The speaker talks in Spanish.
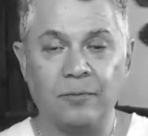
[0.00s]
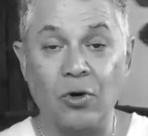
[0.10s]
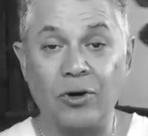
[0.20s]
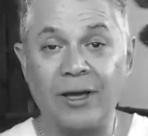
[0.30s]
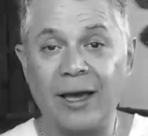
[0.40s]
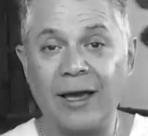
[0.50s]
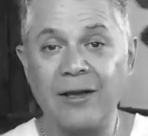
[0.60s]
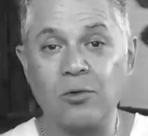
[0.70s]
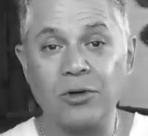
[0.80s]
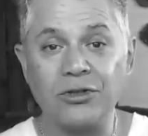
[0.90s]
Porque
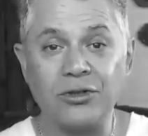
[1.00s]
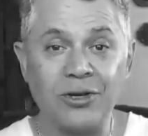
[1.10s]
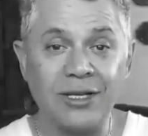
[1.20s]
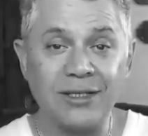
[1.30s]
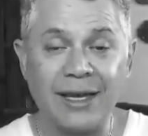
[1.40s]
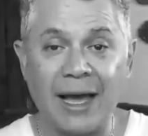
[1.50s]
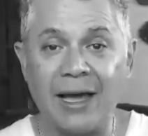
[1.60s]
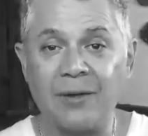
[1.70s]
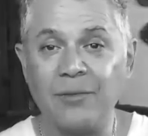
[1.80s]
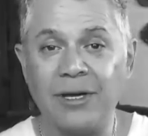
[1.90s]
hay cuestiones
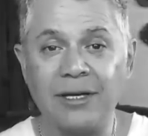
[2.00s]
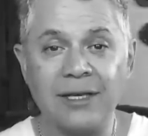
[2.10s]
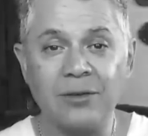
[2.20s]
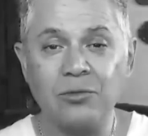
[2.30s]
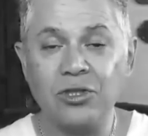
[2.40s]
kármicas, hay